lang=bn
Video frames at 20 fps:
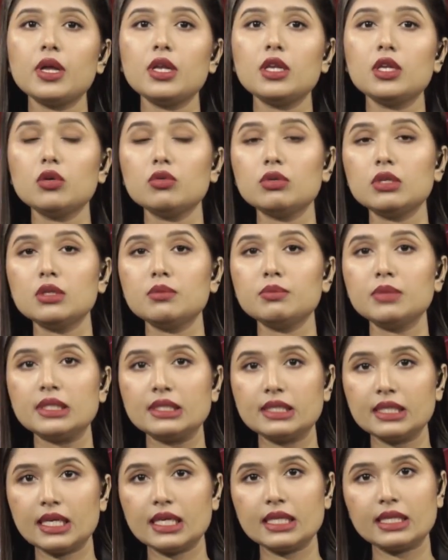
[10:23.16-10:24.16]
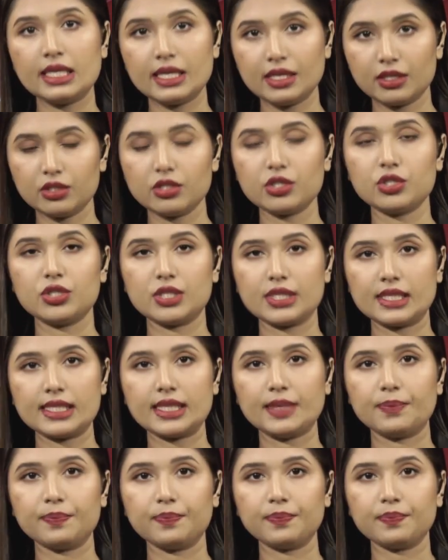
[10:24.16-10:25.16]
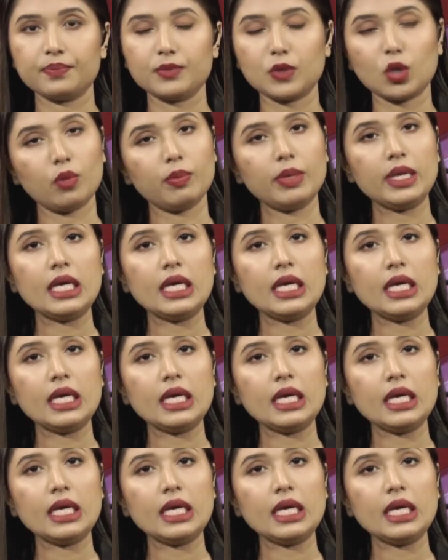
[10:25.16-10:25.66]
লিওনাল মেসিকে দেখতে এসেছে তবে